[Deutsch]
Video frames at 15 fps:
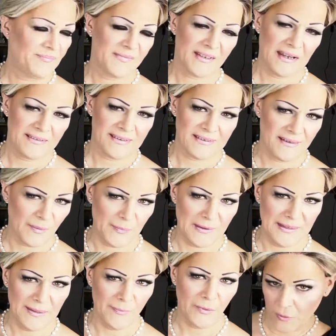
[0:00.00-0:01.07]
Ganz nach
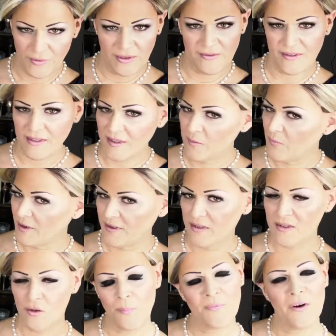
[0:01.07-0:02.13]
Belieben und ihr seht immer die
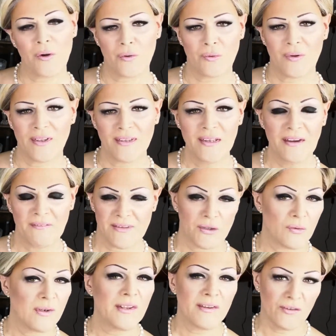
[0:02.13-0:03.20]
Kopfhaut durch, was
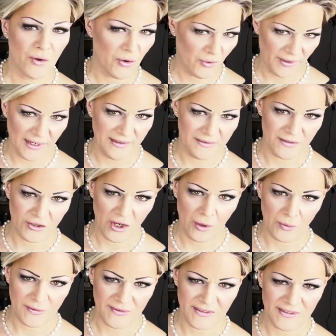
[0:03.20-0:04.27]
natürlich noch realistischer
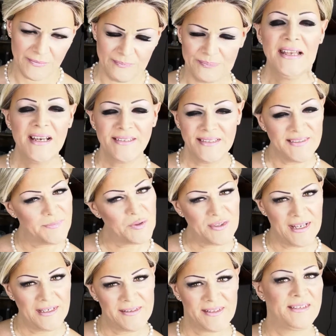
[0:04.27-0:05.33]
aussieht. Diese
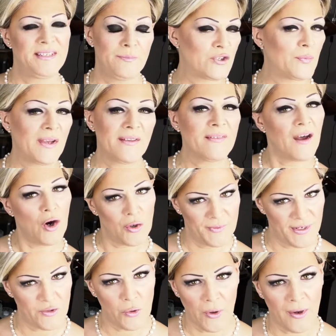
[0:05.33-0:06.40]
Modelle sind dementsprechend auch
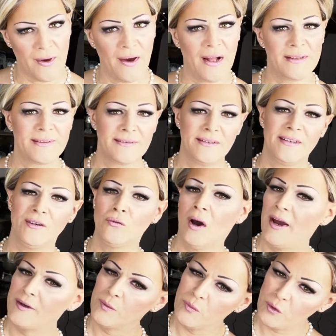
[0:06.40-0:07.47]
wieder teurer als die, die nur
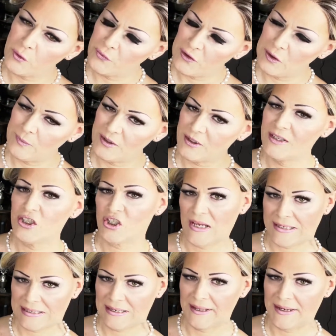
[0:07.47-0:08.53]
einen
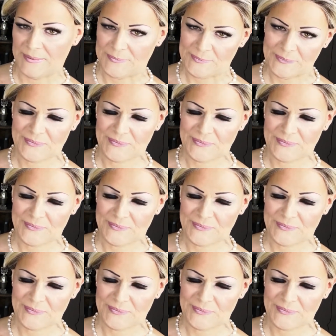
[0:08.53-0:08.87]
Monofilament-Scheitel haben.